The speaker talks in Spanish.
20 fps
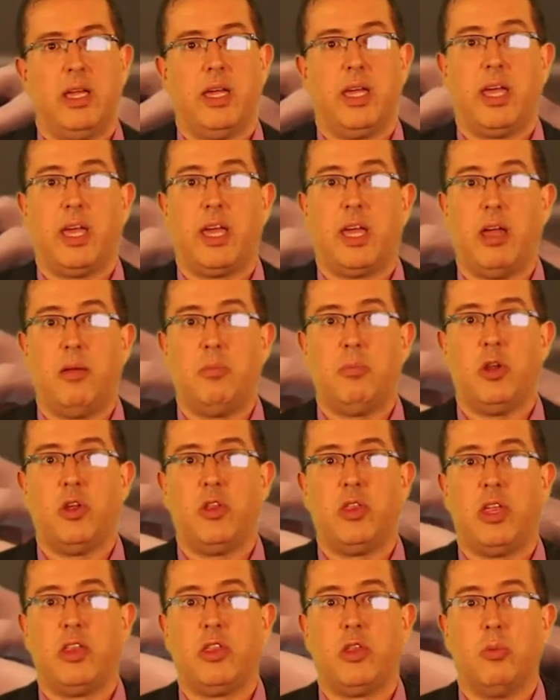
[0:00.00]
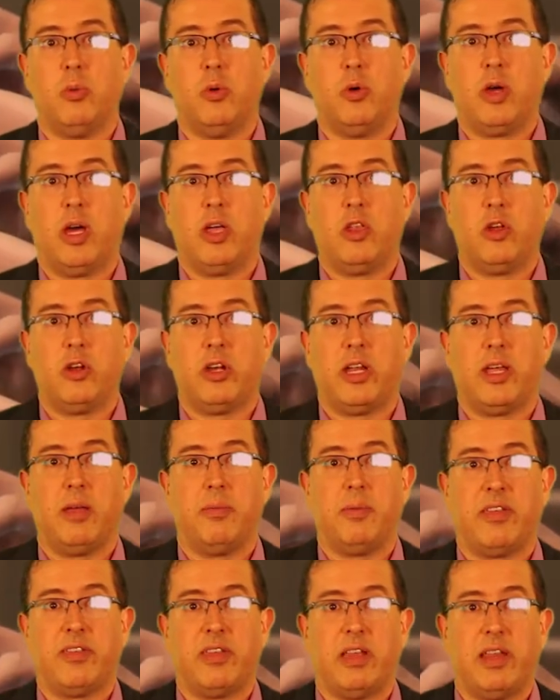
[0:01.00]
Ejemplos de estos buscadores
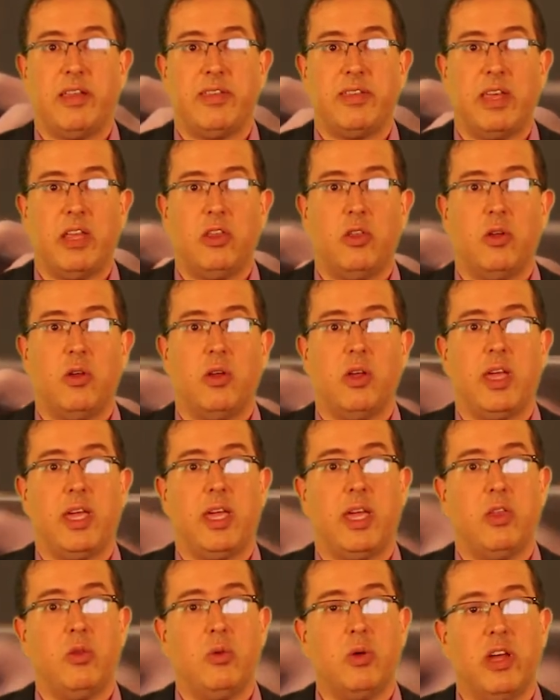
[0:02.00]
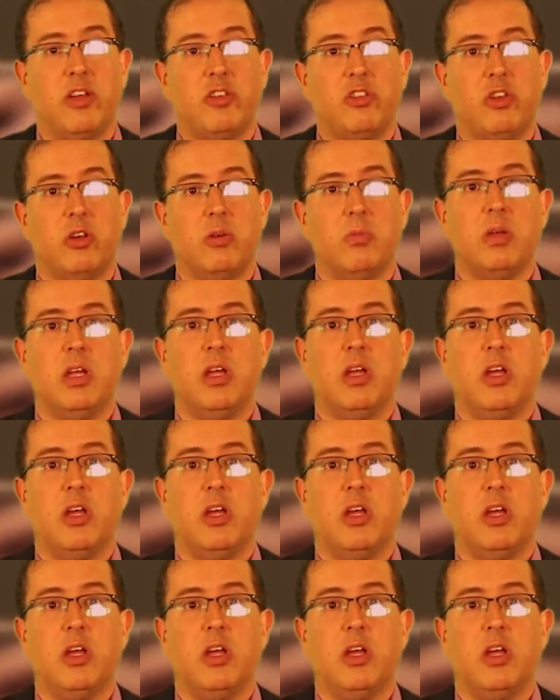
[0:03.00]
especializados en educación